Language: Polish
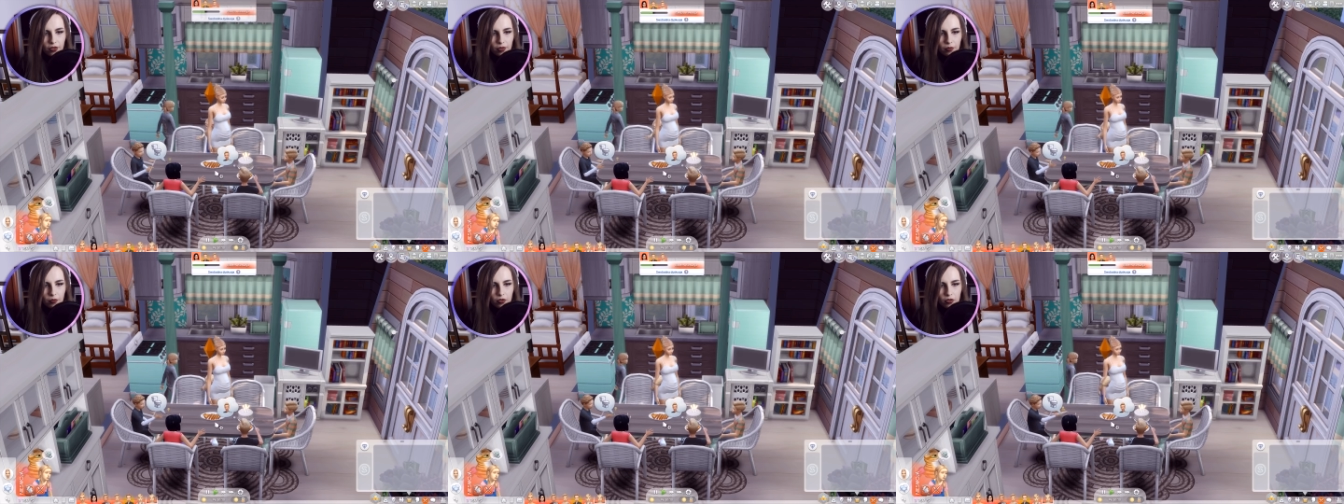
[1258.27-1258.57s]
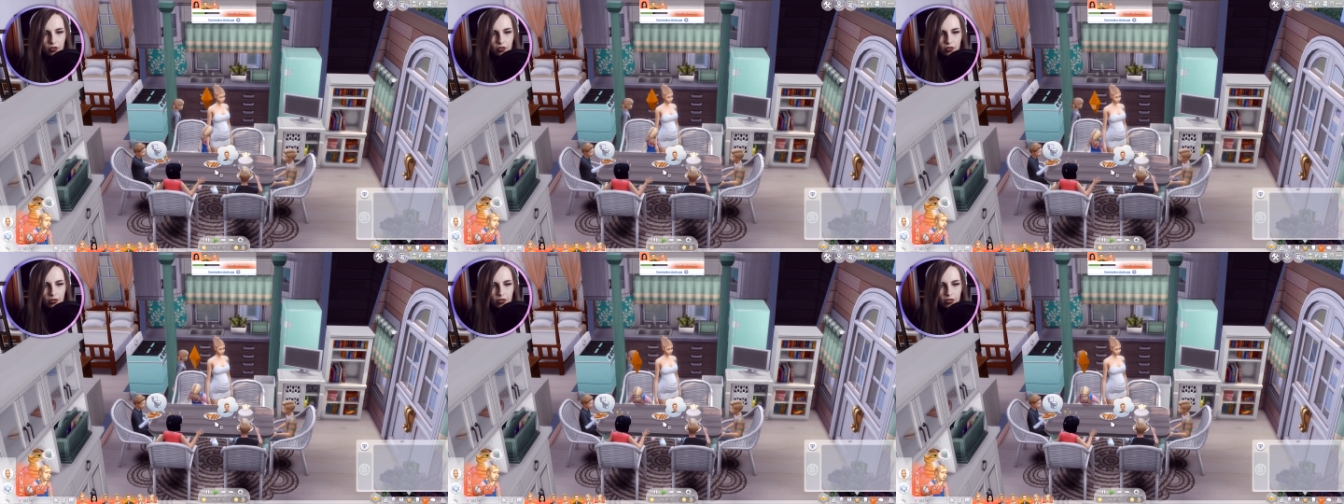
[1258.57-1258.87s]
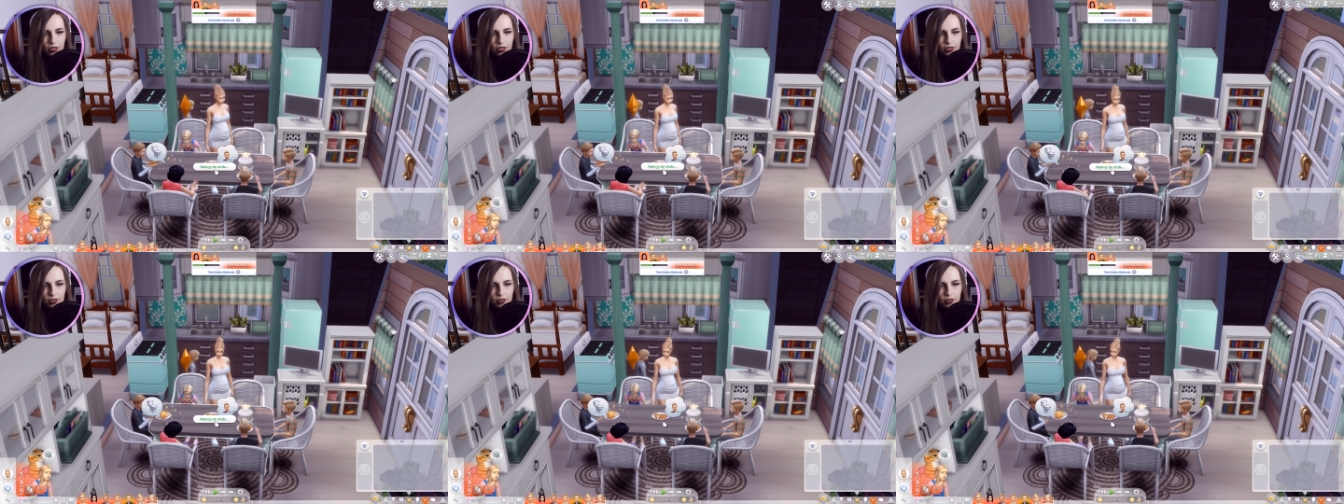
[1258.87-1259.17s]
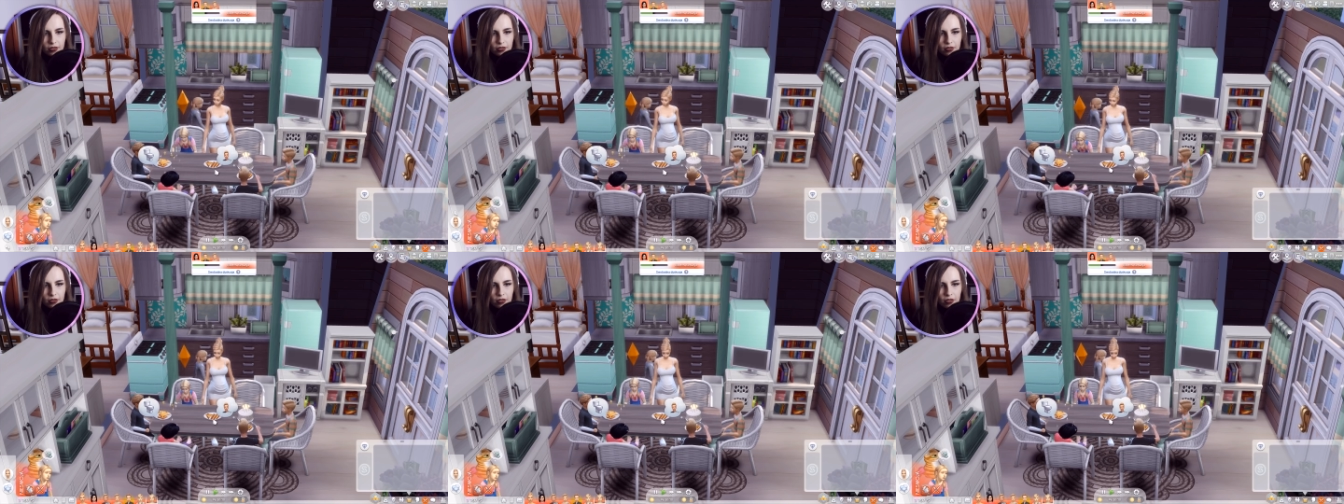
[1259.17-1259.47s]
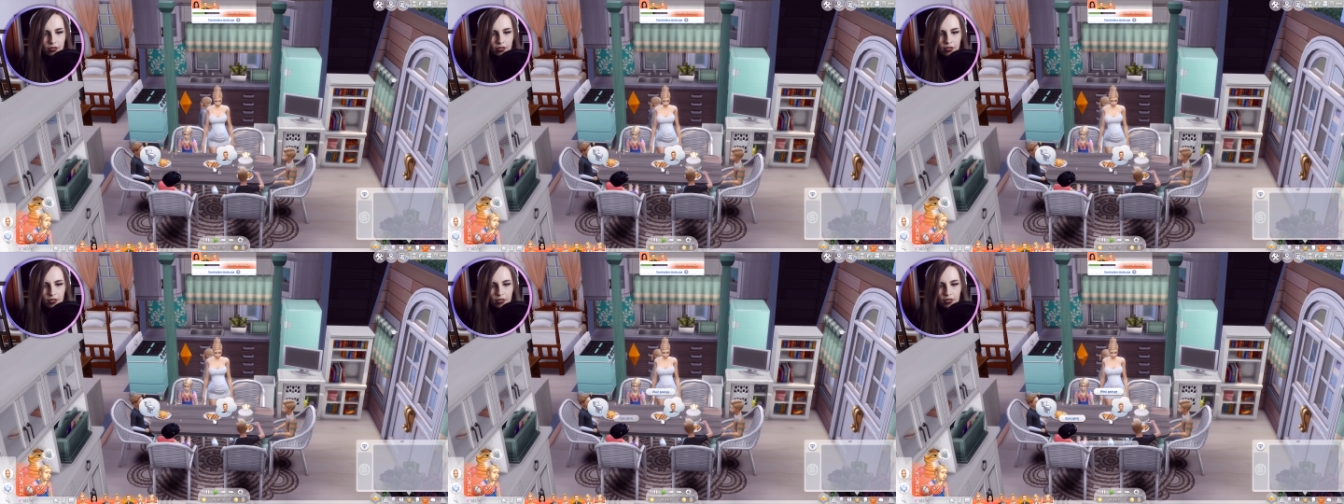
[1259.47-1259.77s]
Wiem o tej interakcji.
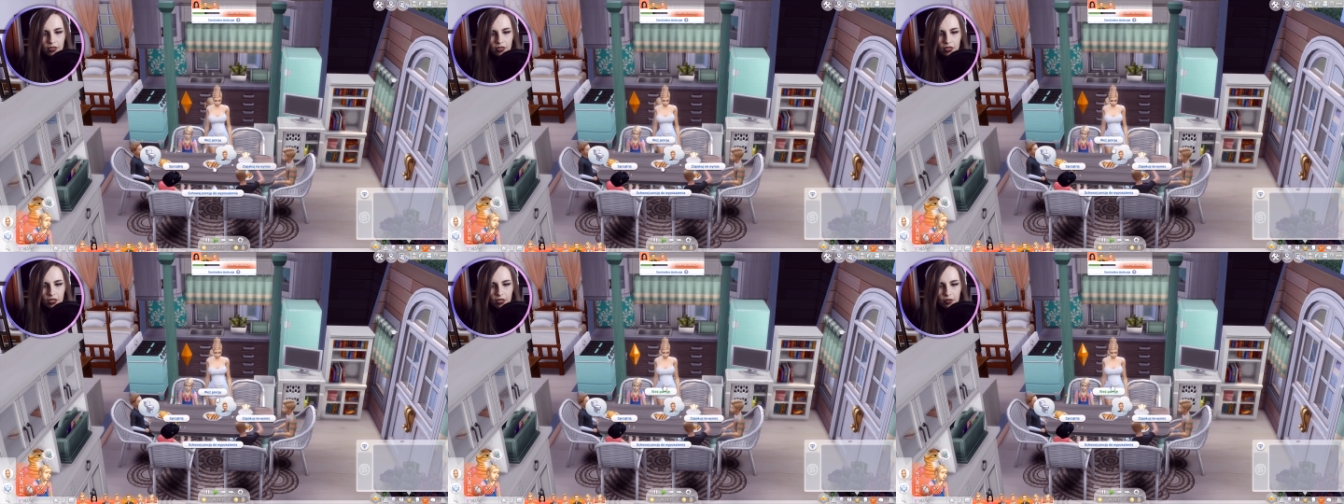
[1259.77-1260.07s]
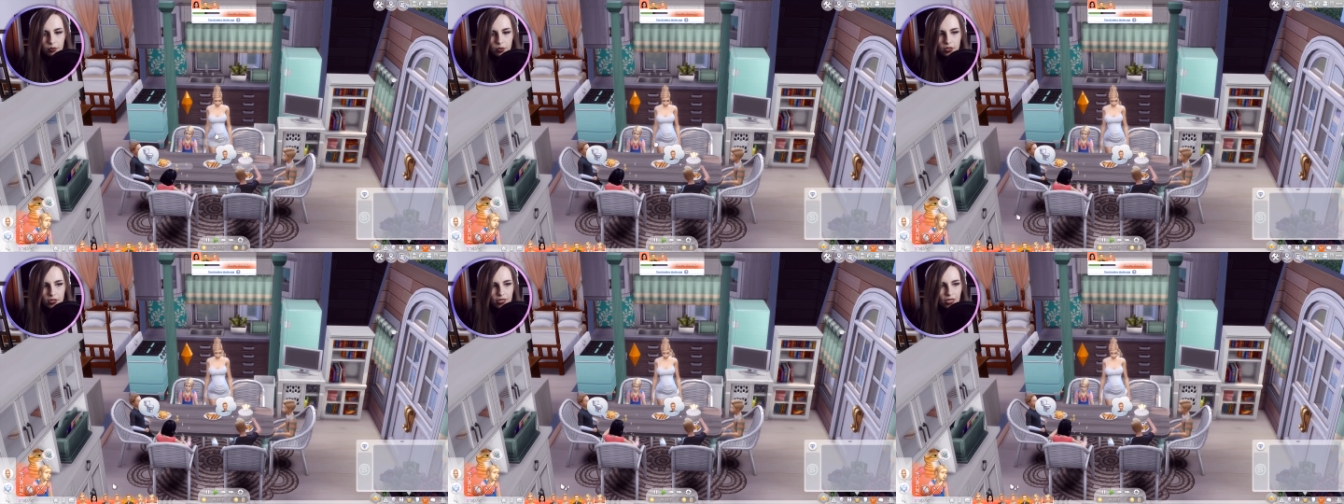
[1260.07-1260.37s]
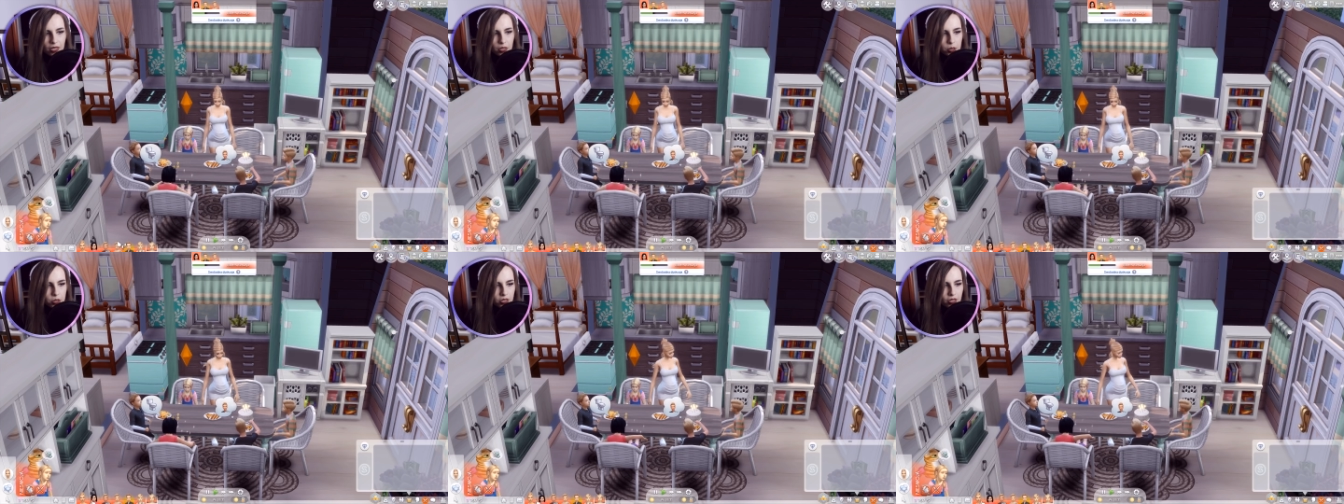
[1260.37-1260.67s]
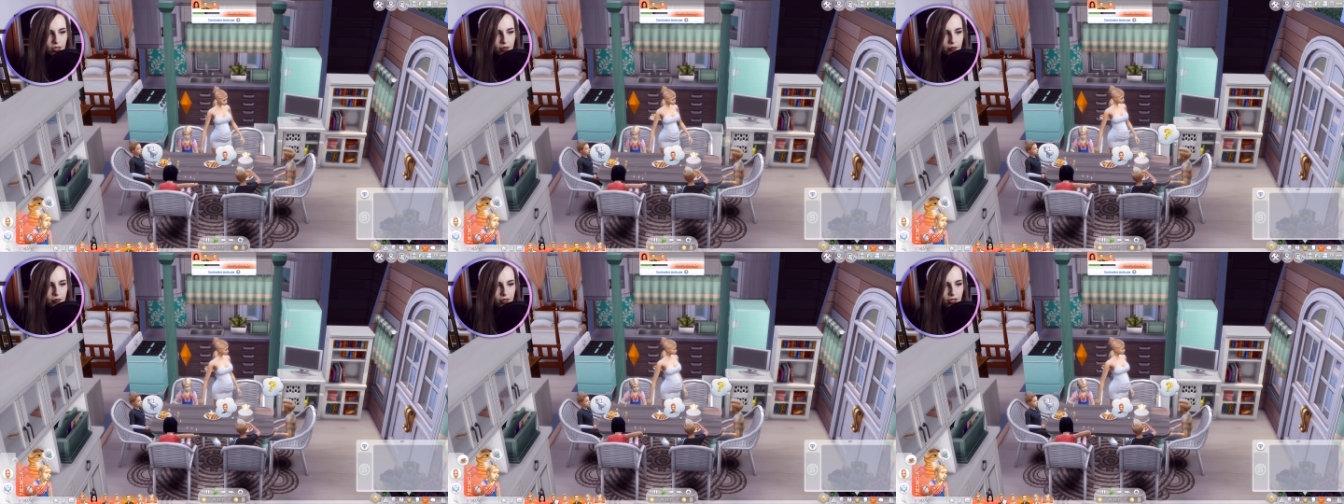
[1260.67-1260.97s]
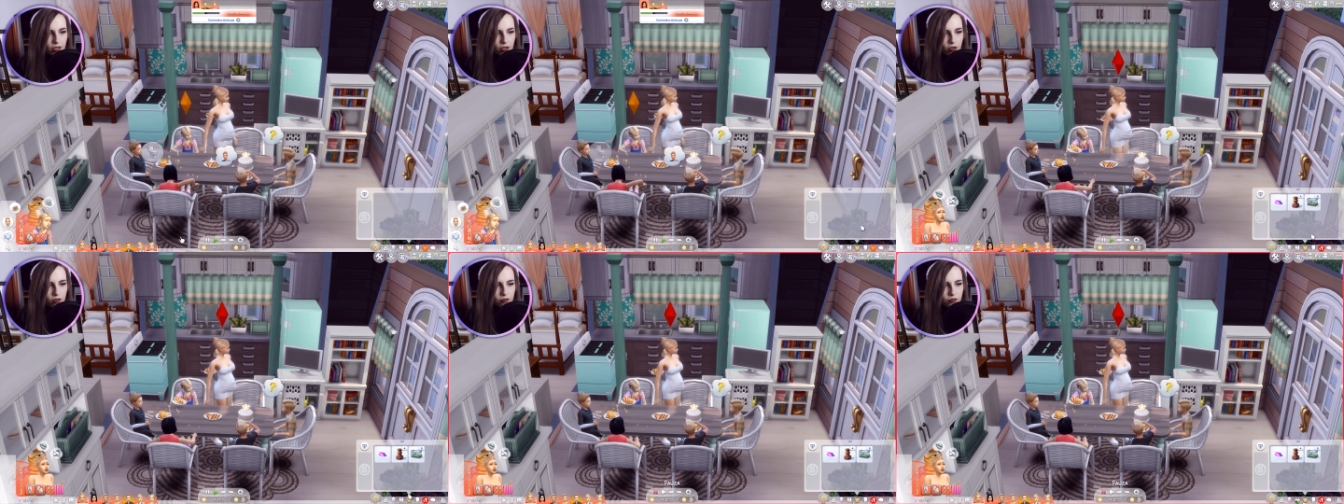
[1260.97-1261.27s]
Nie wiem, czy starczy
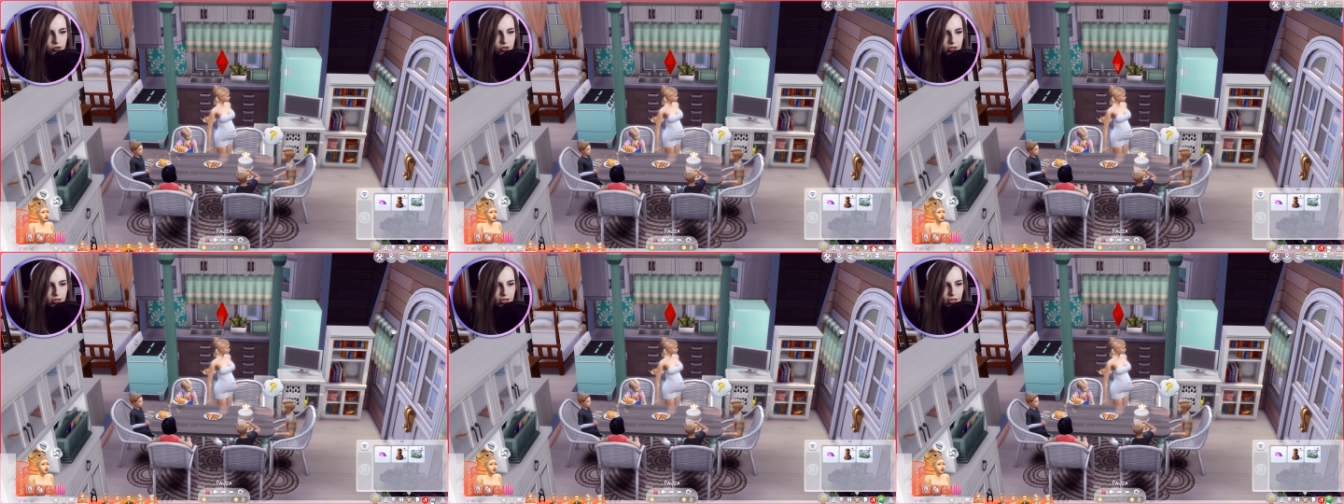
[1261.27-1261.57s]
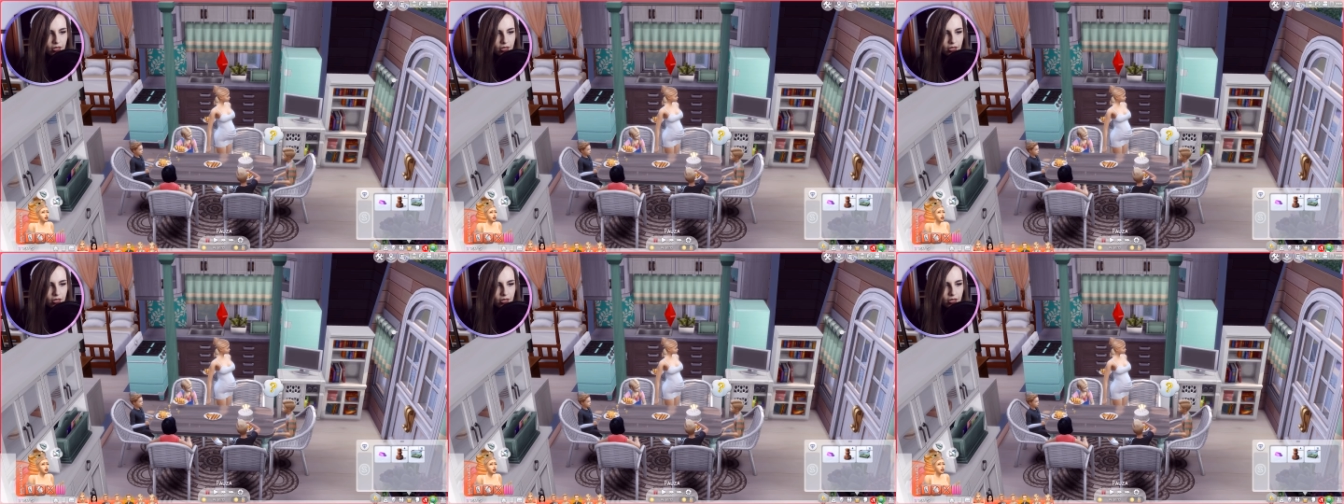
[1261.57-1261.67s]
nam tego